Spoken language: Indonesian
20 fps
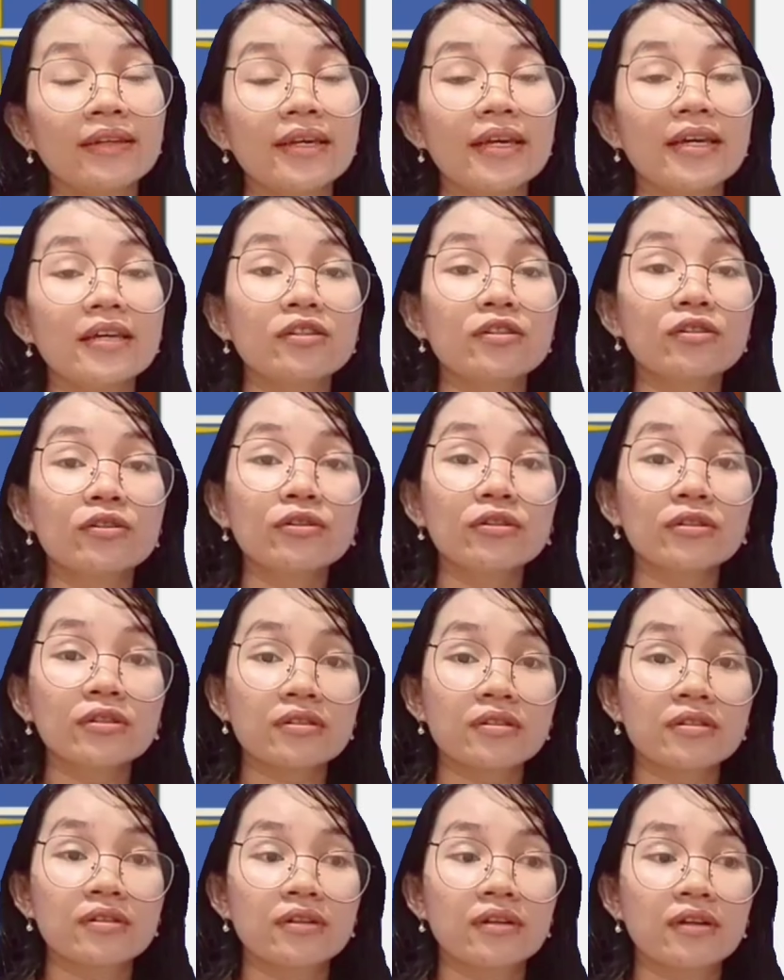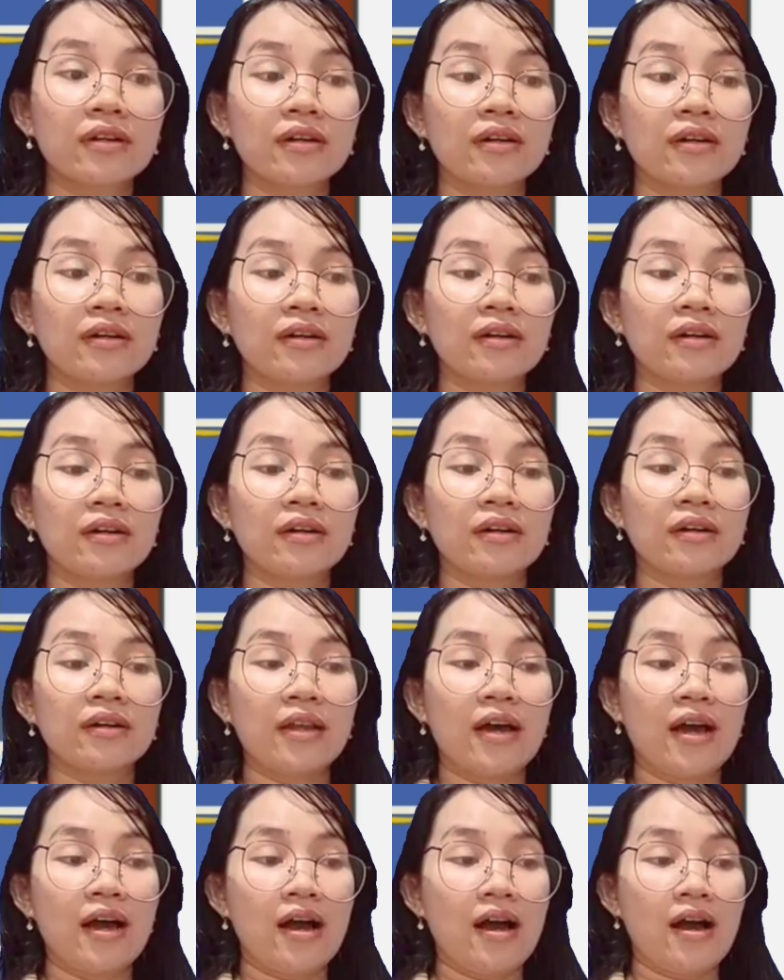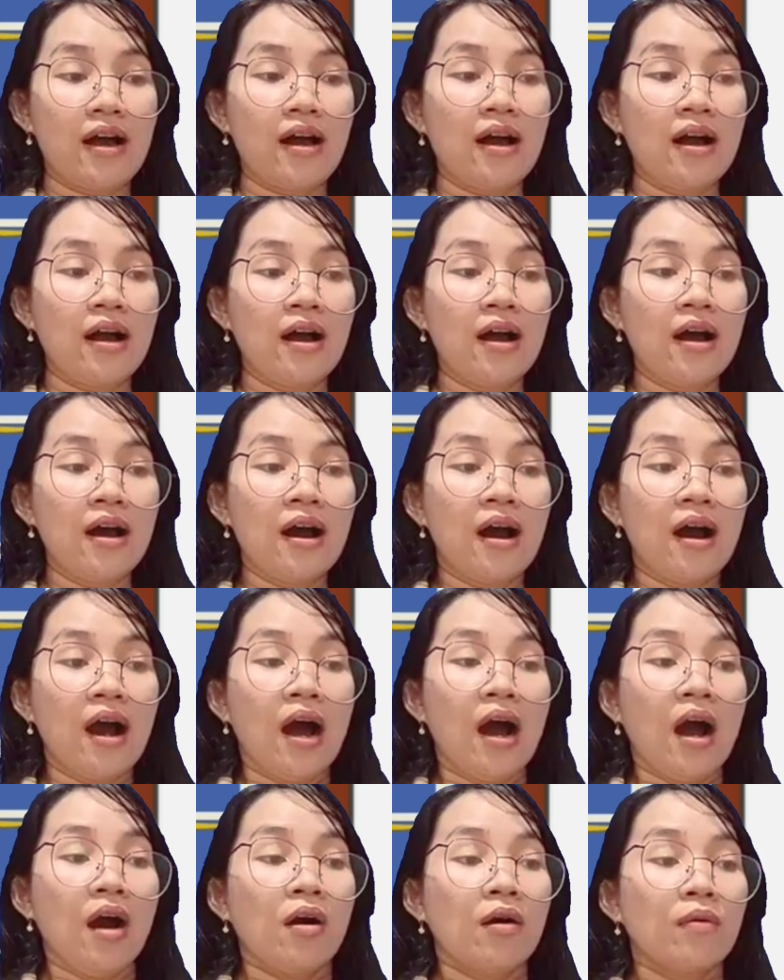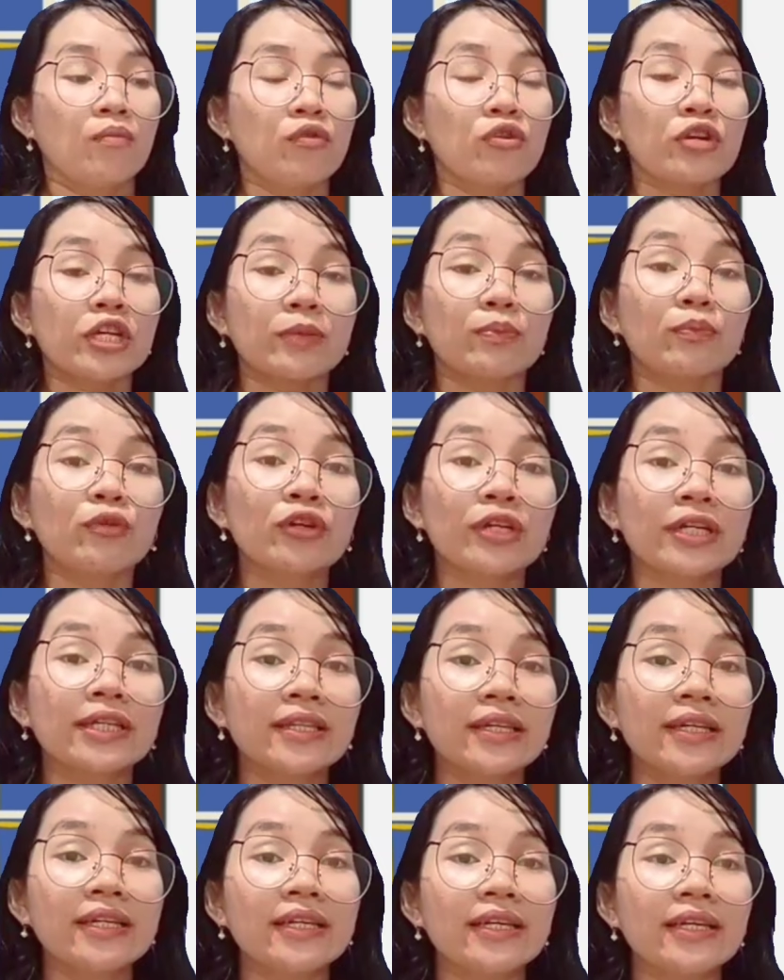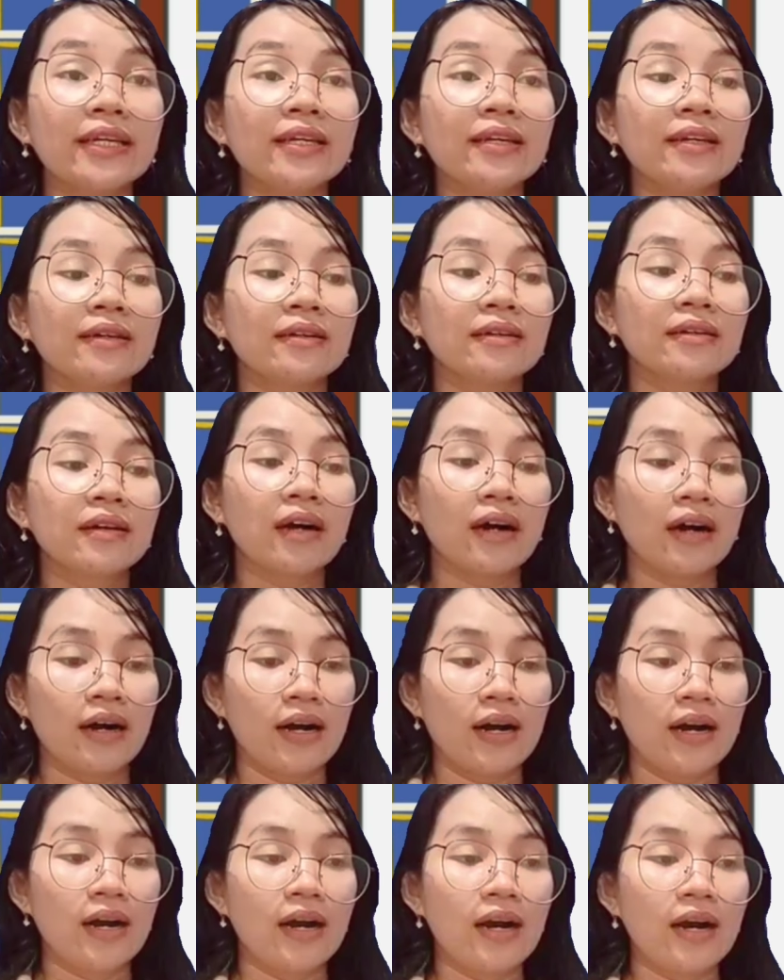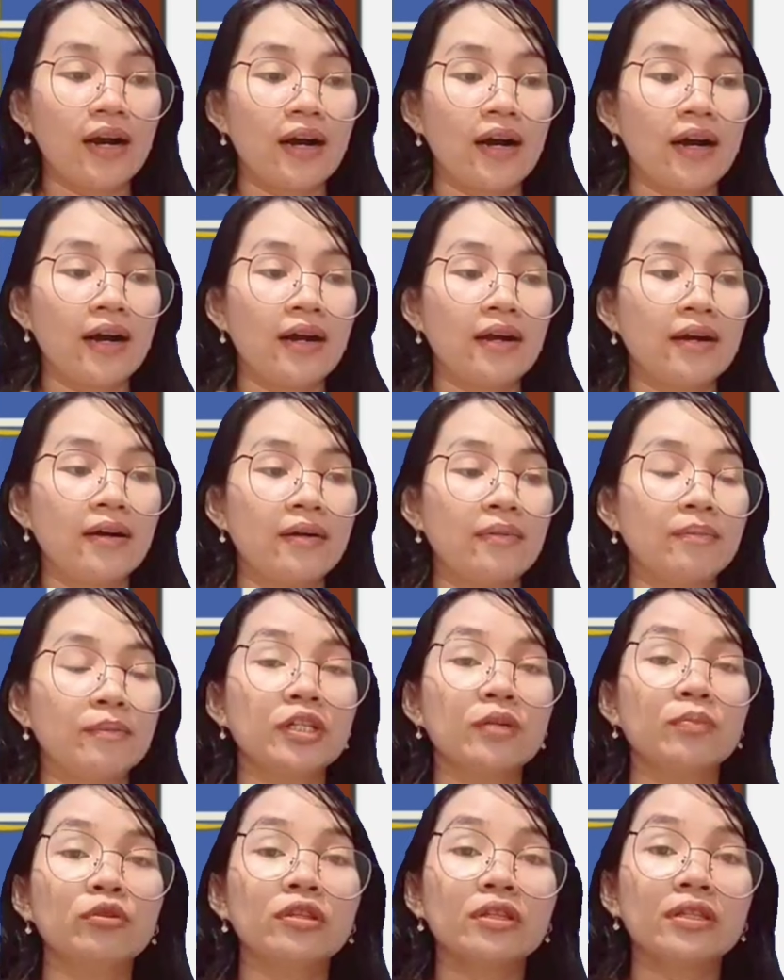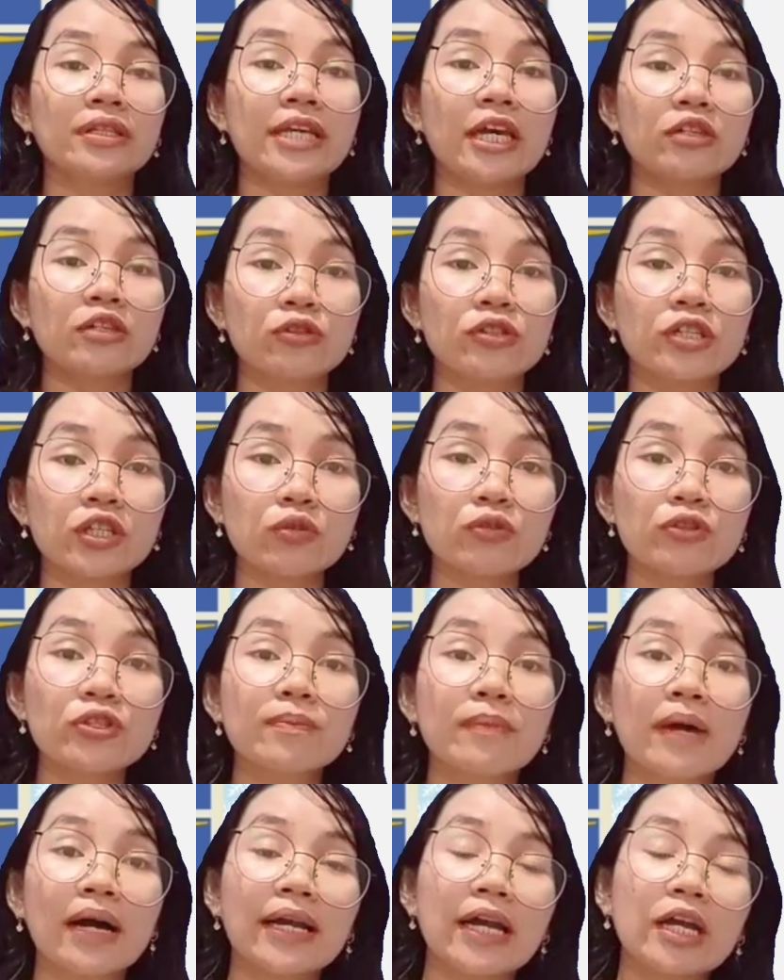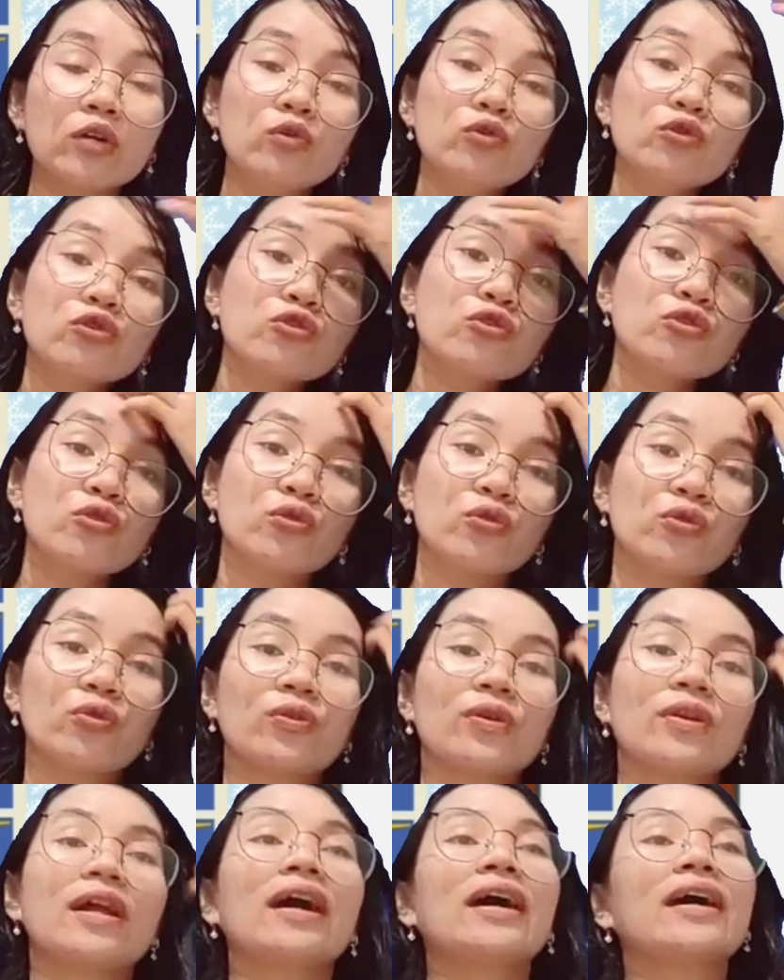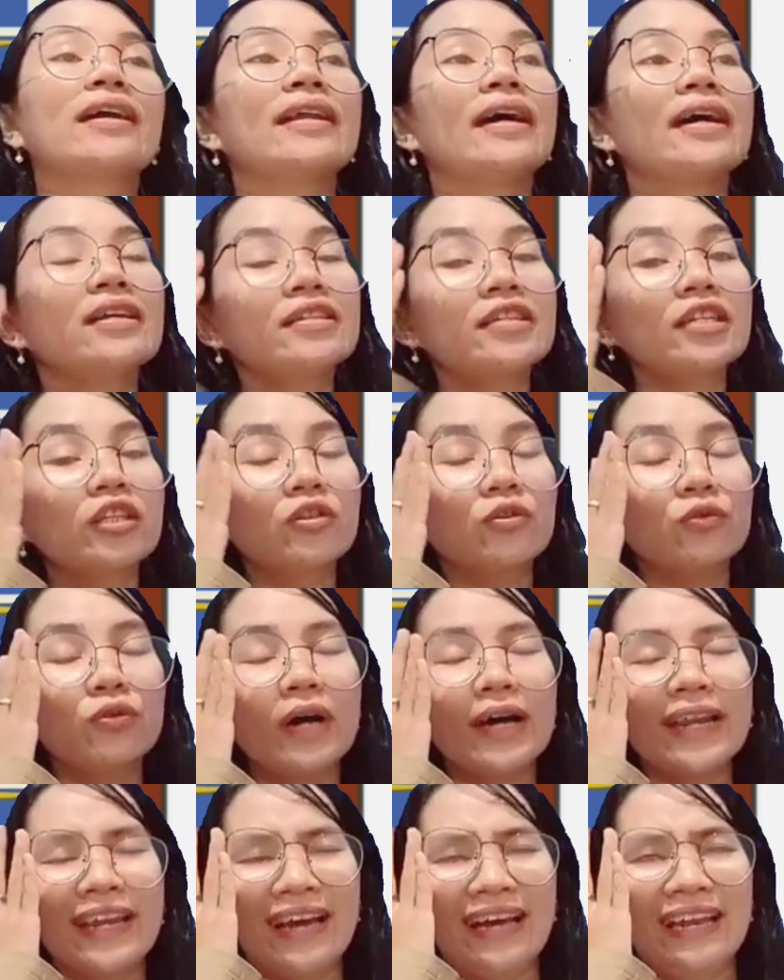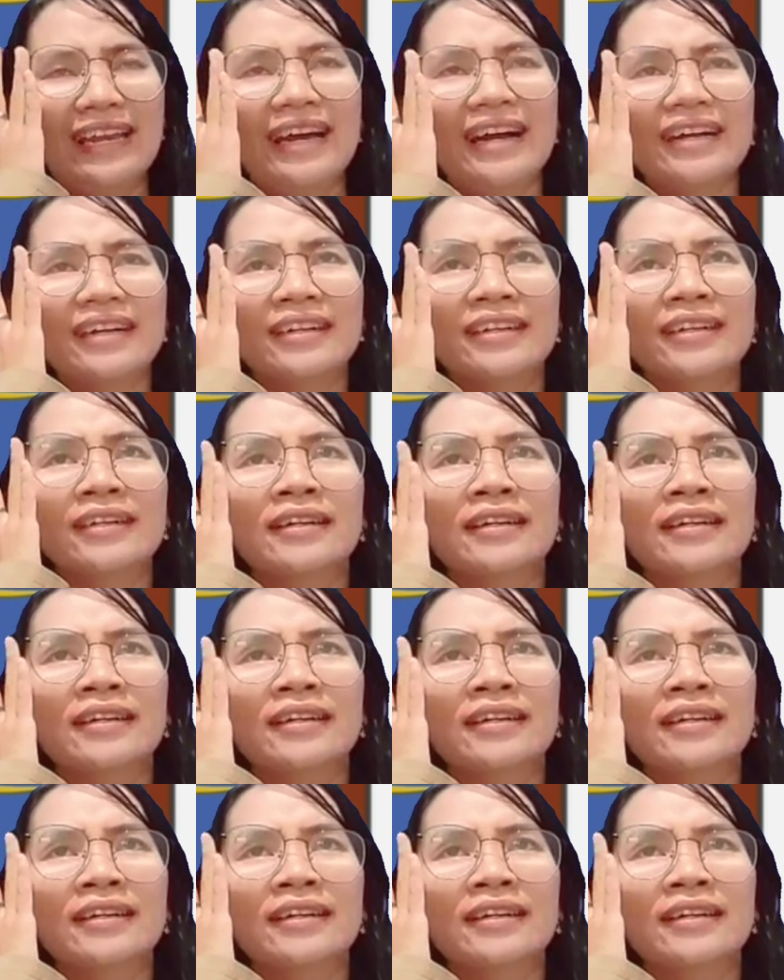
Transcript: Yesus. Nah, murid-murid ini uh, menyebut Yesus itu sebagai guru. Nah, dari situ anak-anak